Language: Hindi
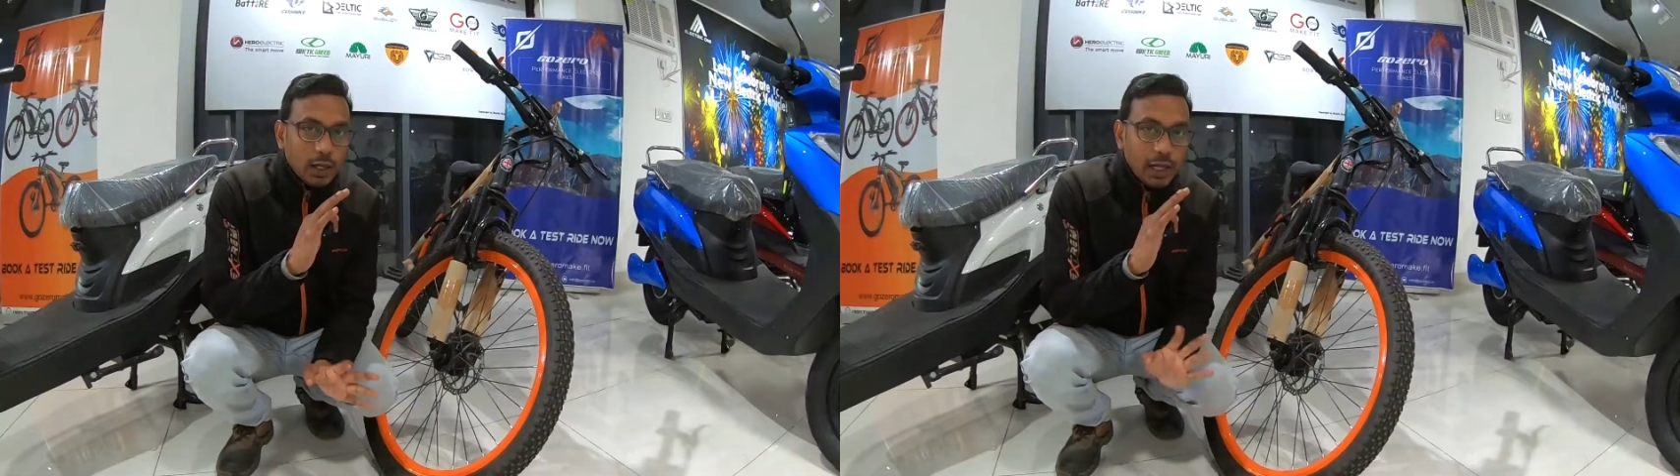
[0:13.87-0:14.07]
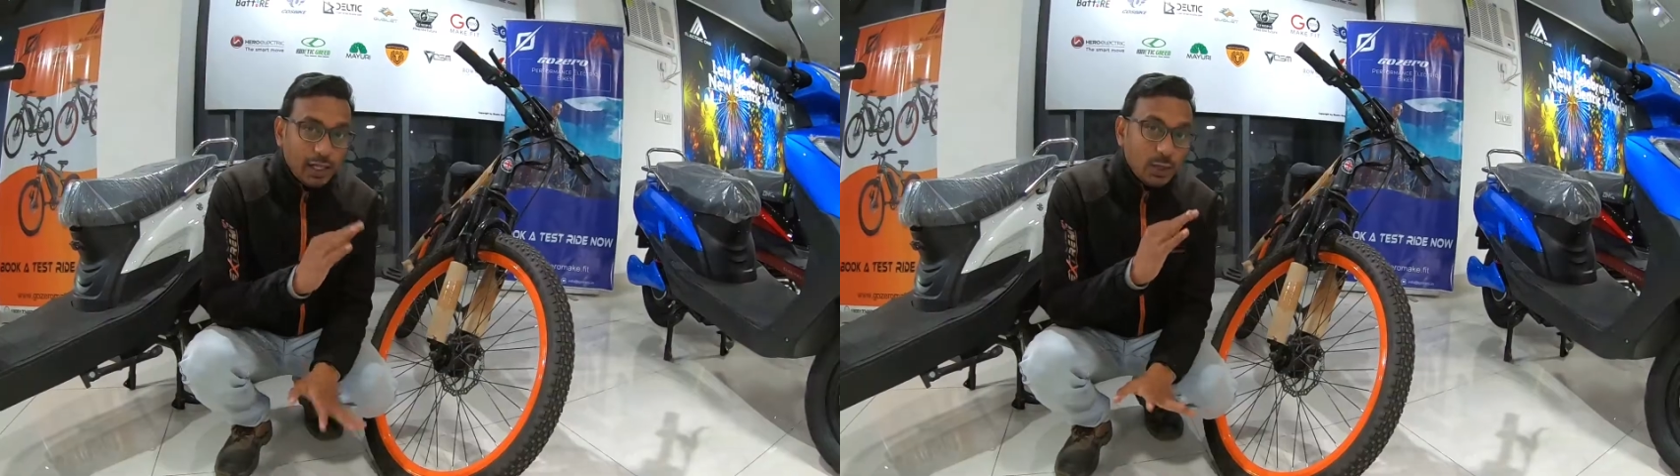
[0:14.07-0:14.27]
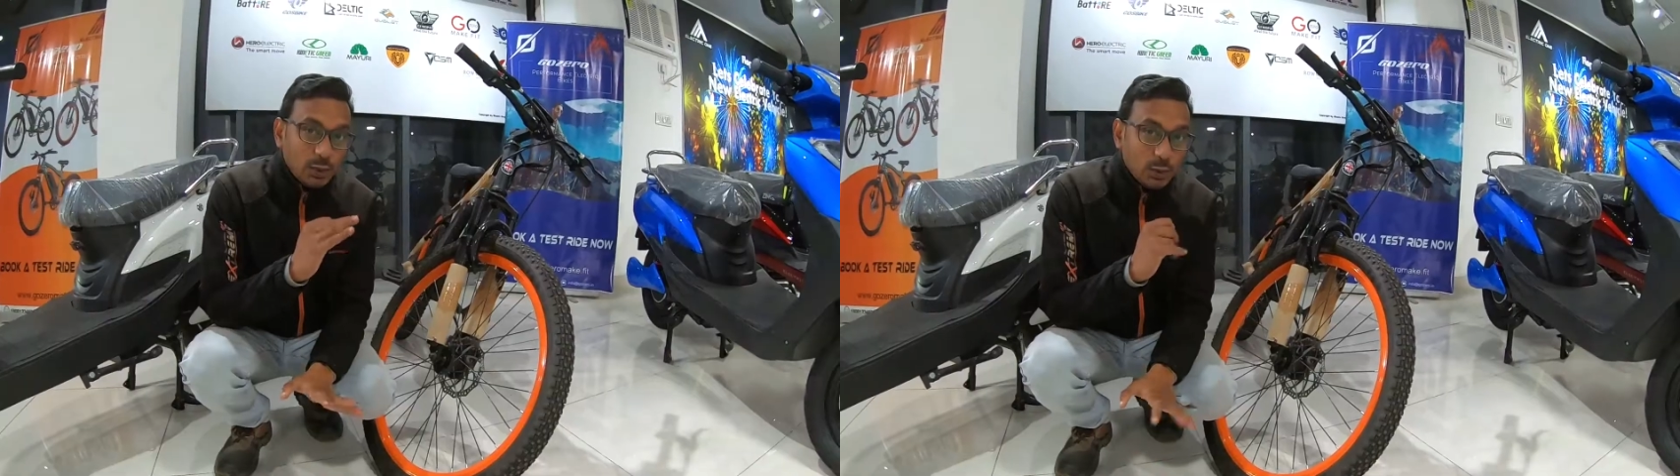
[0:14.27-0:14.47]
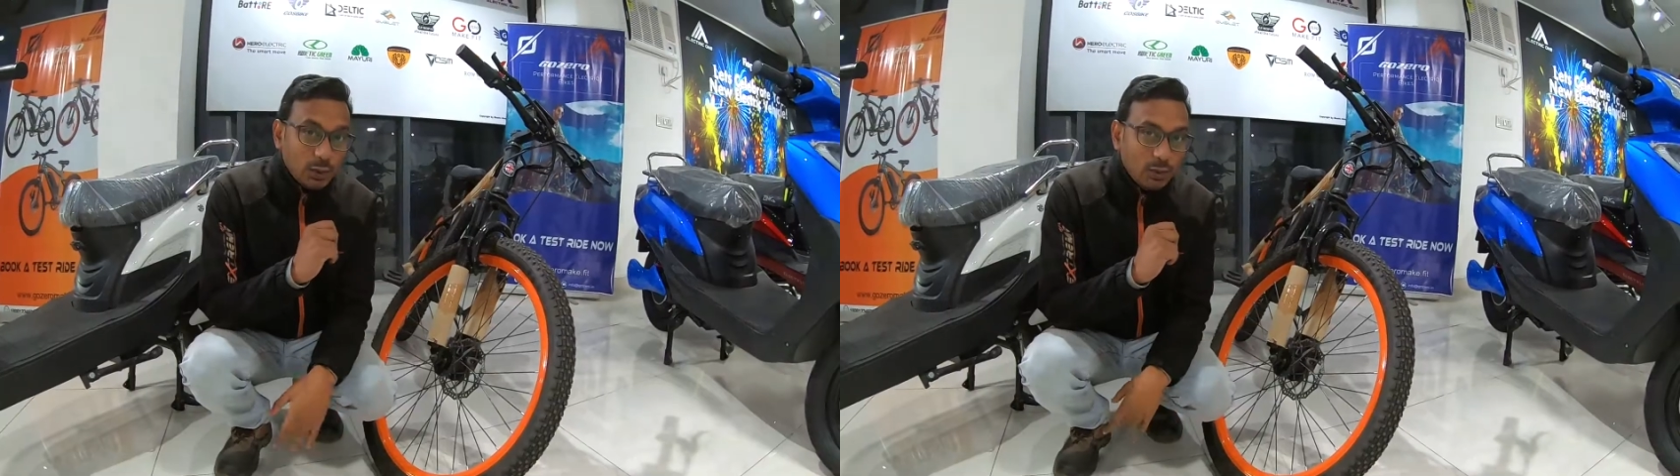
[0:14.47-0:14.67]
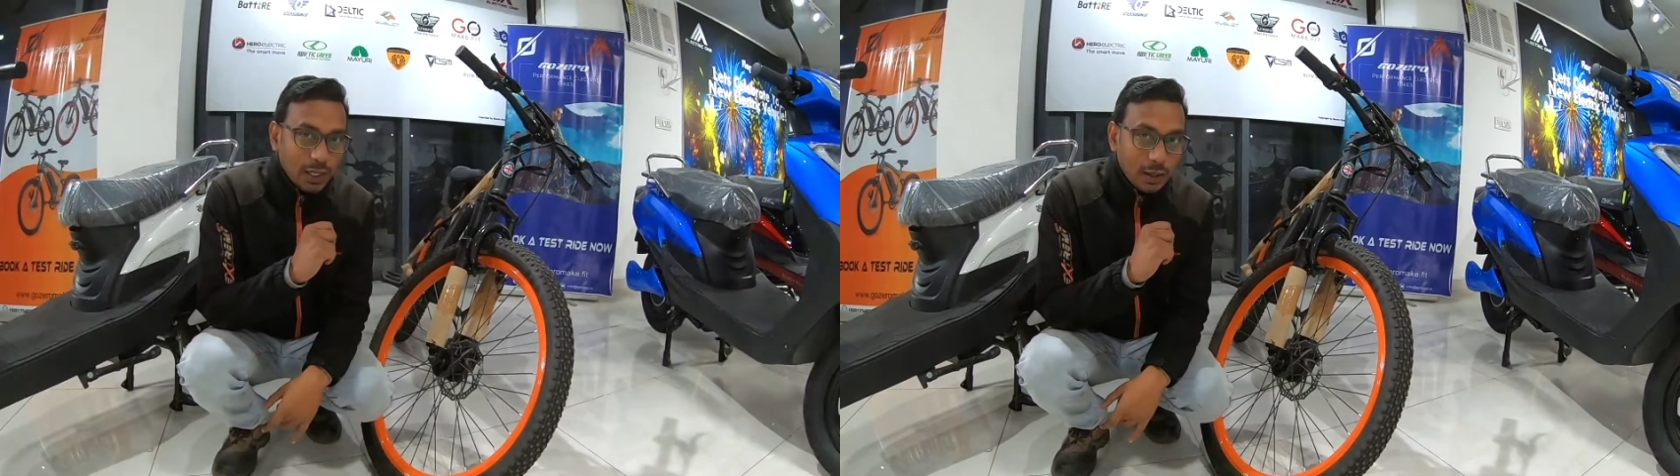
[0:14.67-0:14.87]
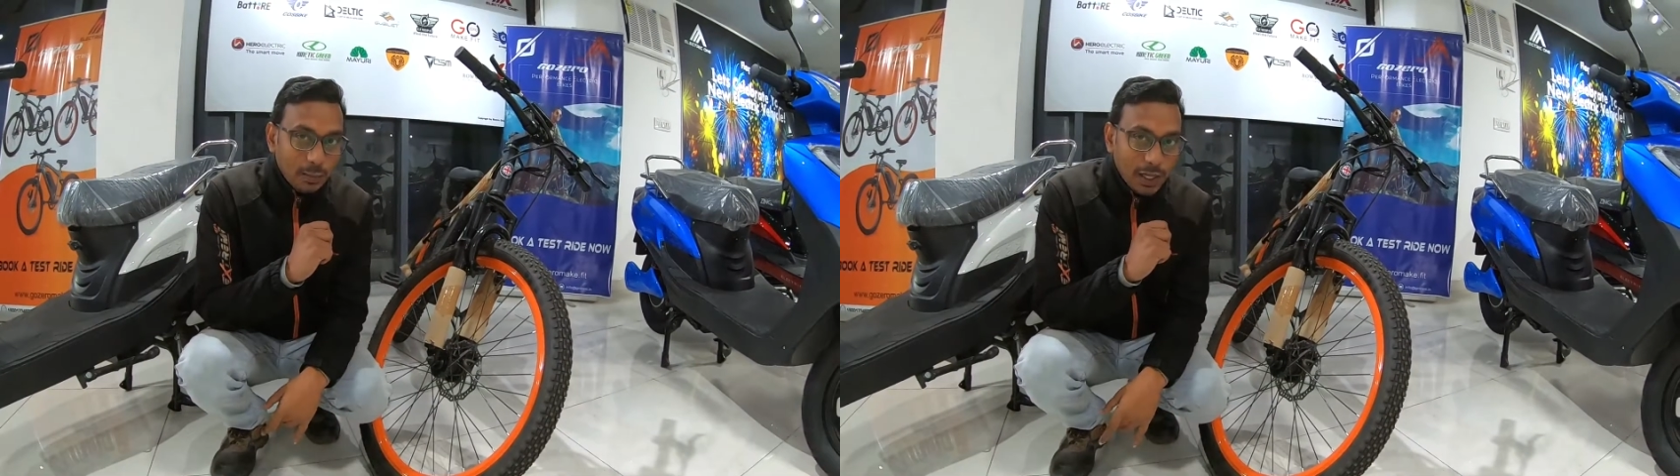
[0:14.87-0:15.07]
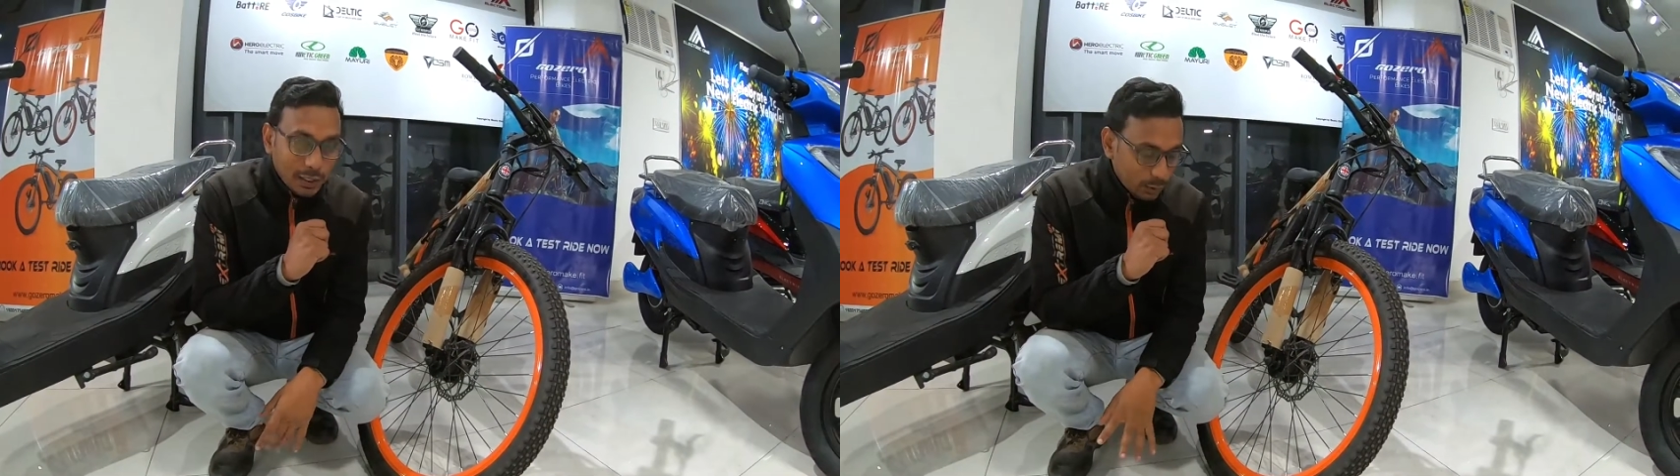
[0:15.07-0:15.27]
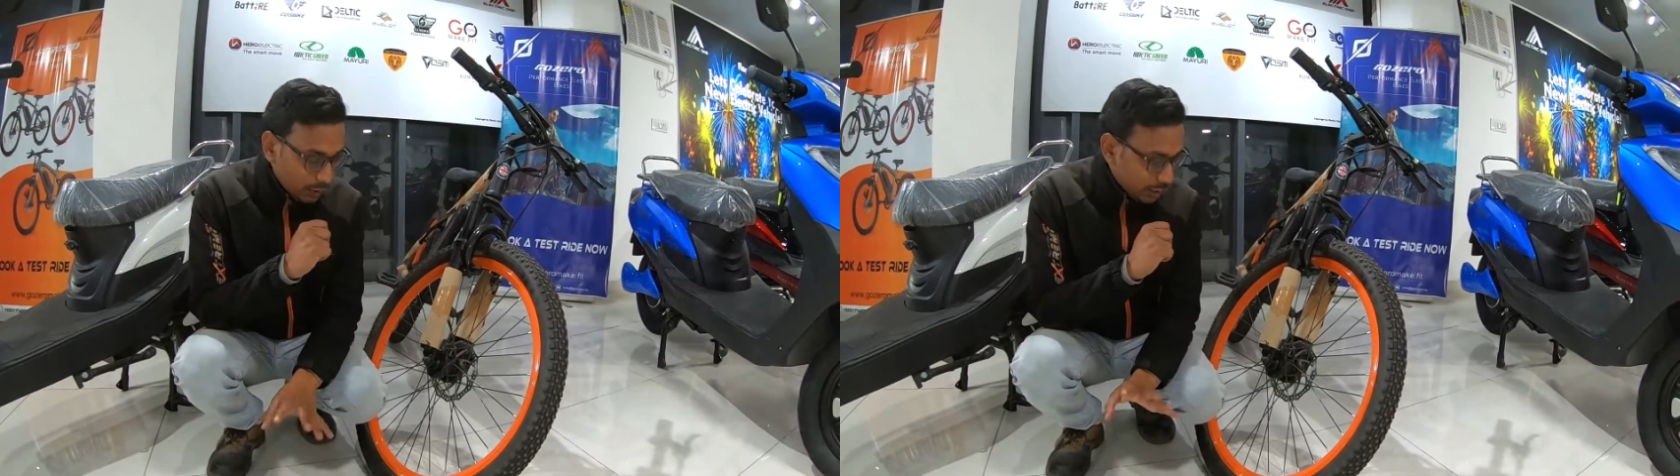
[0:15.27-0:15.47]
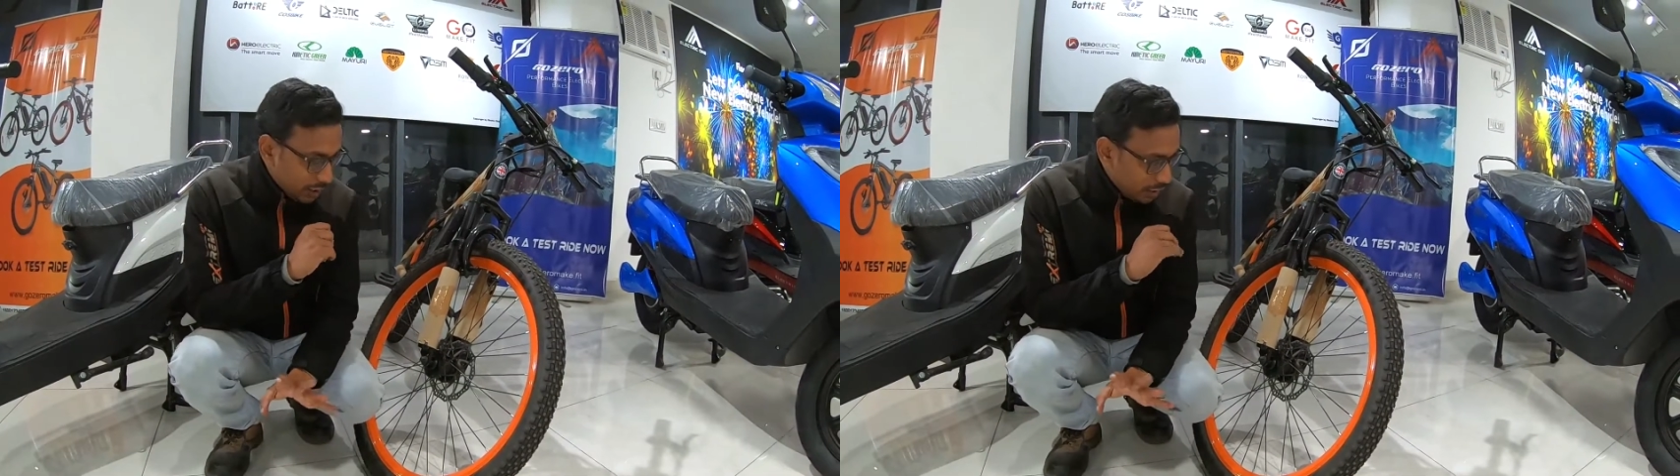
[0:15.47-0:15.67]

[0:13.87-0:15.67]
हे hey दोस्तों वेलकम बैक टू द